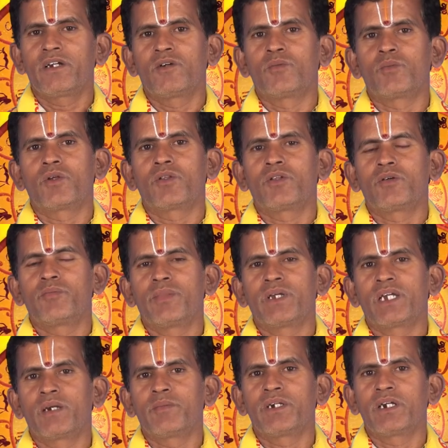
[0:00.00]
இயக்கும் பொழுது
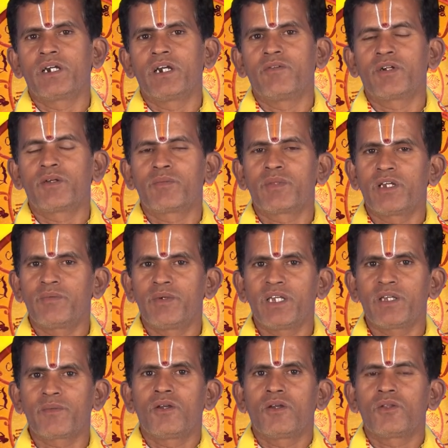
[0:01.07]
மிக மிக கவனம் தேவை
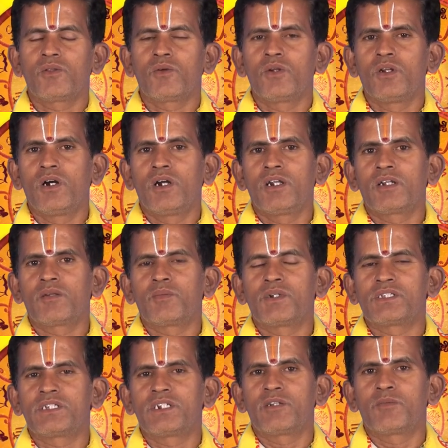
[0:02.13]
தொழிலாளர்
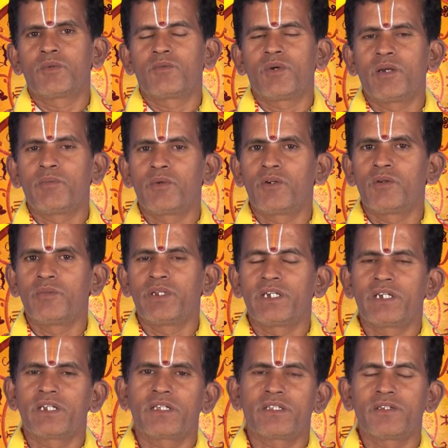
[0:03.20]
பிரச்சனை ஏற்படும் வாய்ப்புகளும்
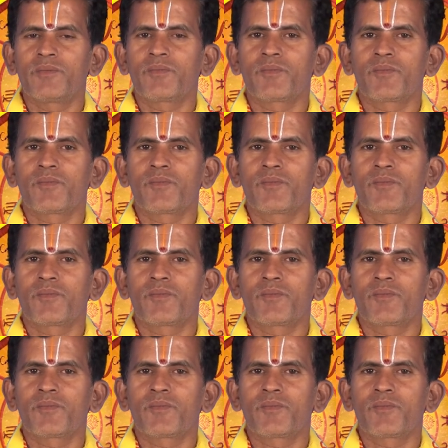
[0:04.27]
இருக்கிறது